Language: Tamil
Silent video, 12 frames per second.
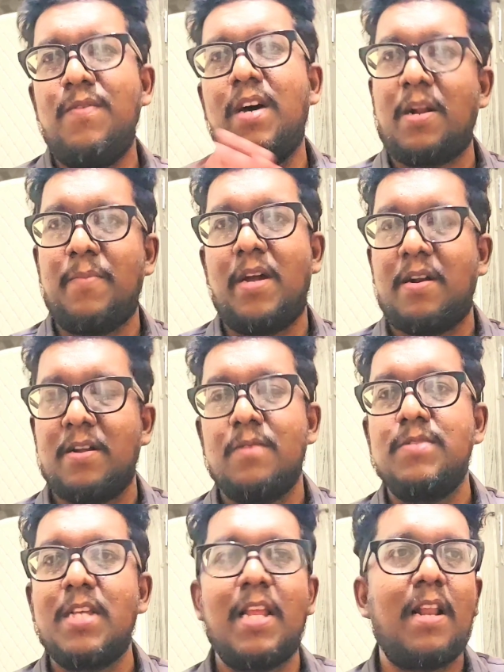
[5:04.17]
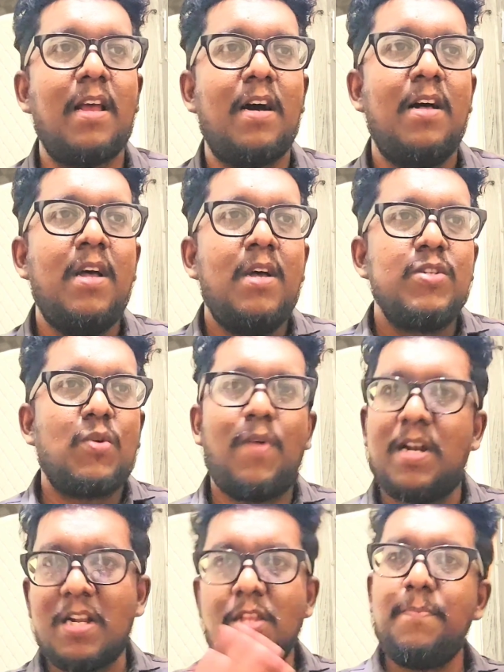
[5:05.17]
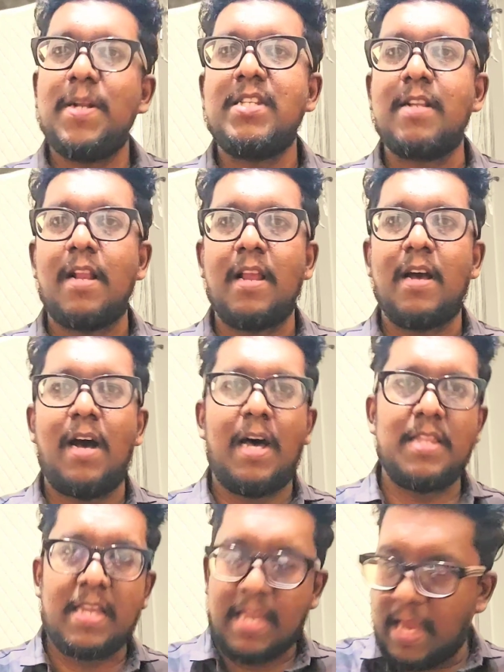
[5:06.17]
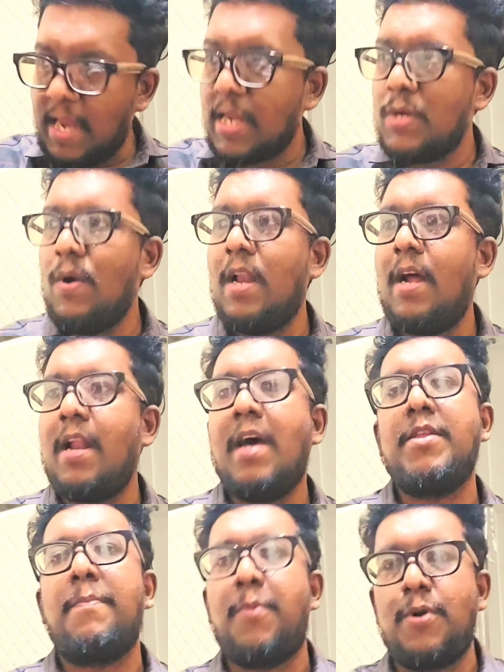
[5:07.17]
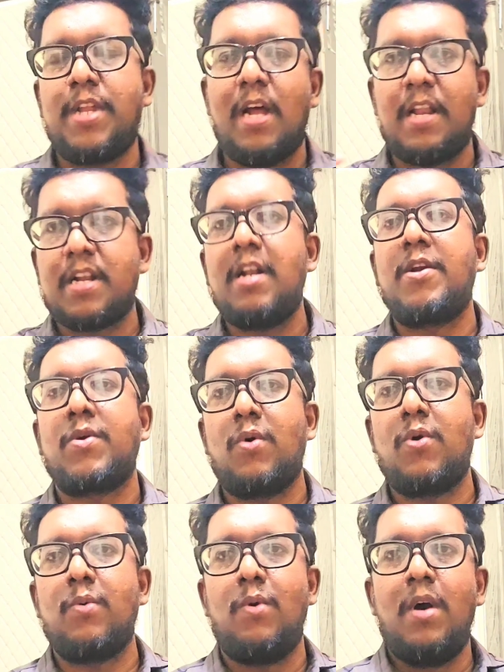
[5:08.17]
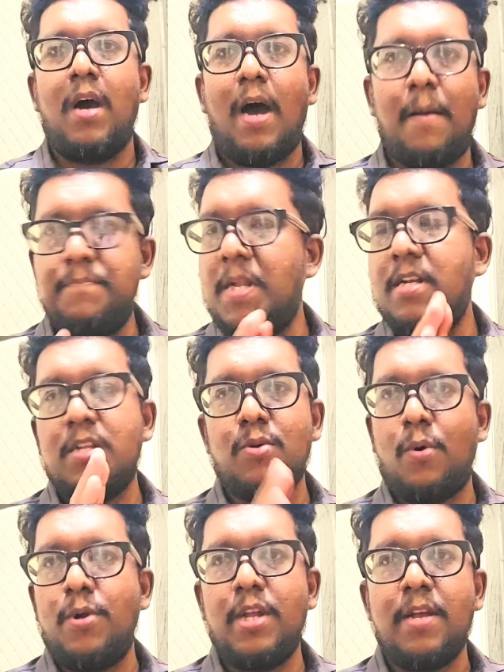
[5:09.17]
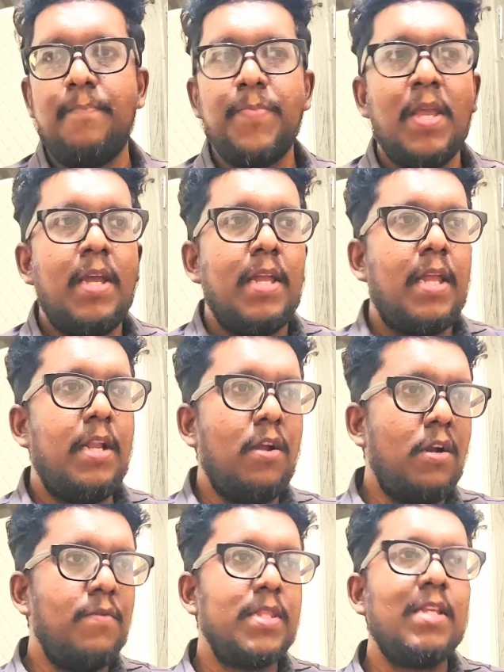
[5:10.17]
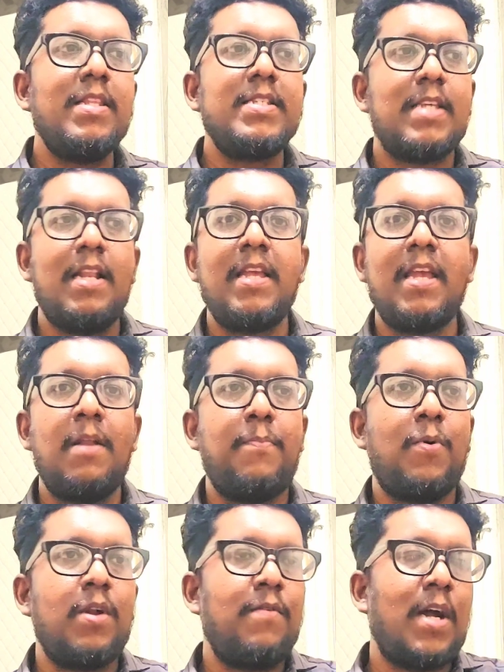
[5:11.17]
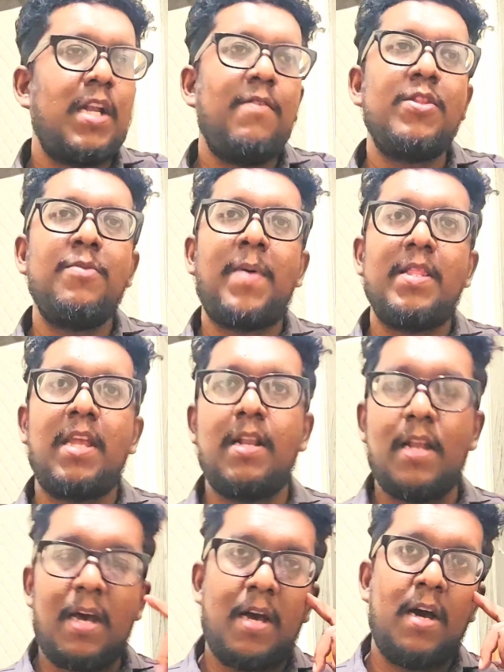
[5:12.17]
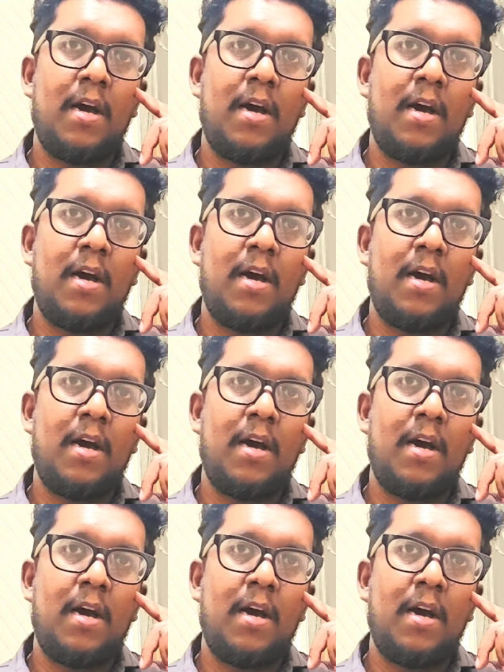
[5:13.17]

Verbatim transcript: வந்து வேற மாதிரி இருக்கும் சரிங்களா ஸோ வர்றது பிரச்சனை இல்லை அதுக்கு ஈக்குவலான அதை போட்டியாளர்கள் இருக்கணும் அப்படின்றது ஒன்று இன்னொன்று வந்து அந்த சலுகைகள் போன வாட்டி வந்து பார்த்தீங்கன்னா